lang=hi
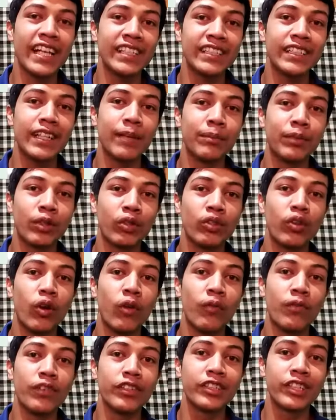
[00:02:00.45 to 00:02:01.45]
ऐसी अब तक तो कोई
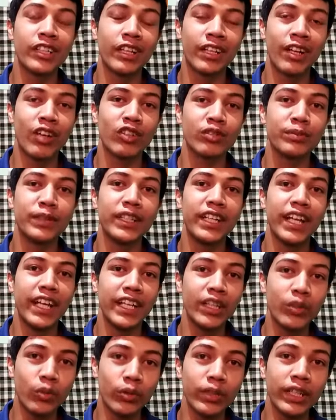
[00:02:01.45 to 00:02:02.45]
ऑफिशियल अनाउंसमेंट
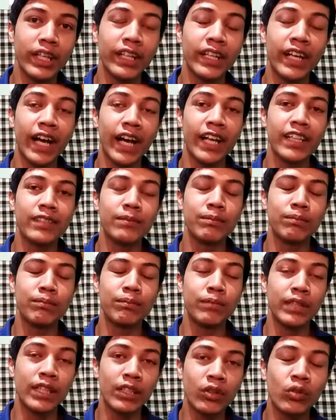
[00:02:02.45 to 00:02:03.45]
नहीं हुई गाइस
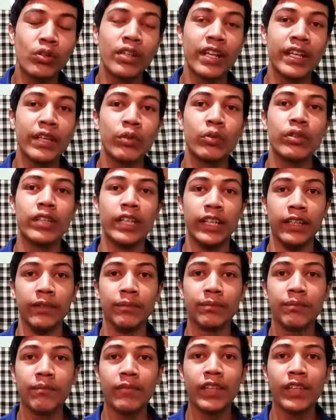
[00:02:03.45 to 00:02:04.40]
बिल्कुल नहीं हुई है